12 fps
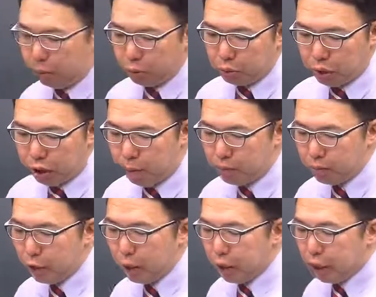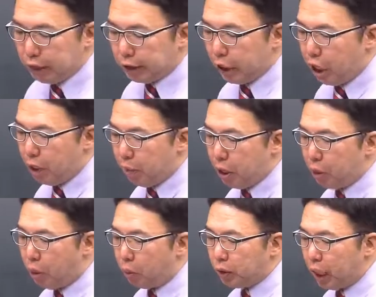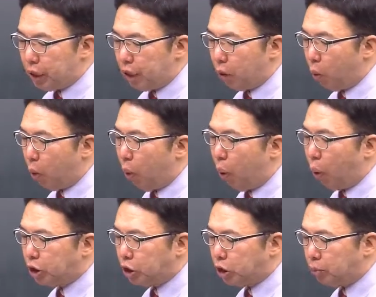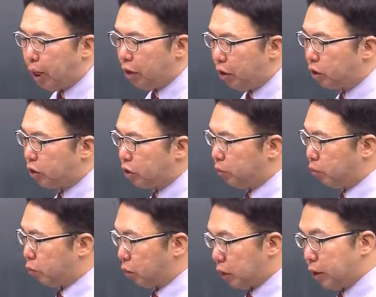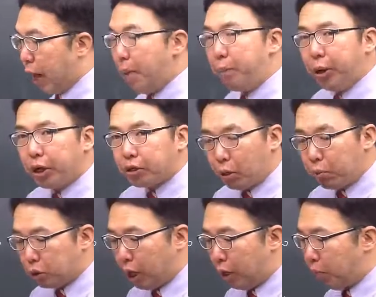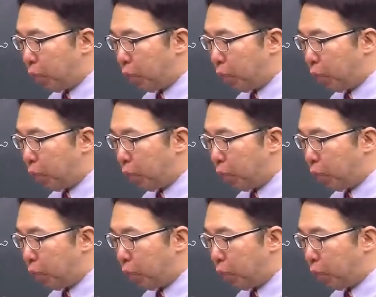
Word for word: 보세요. 설비 용량이 50에 0.6. 그제 앞에 것부터 한번